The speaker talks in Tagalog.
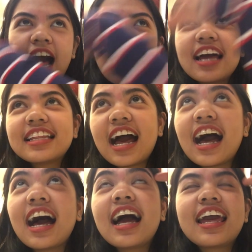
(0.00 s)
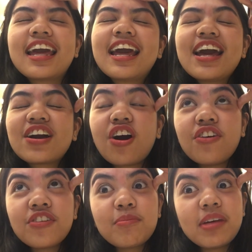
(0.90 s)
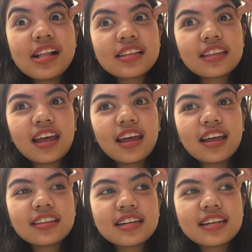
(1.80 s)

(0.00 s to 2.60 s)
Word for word: Akin ay coffee milk tea.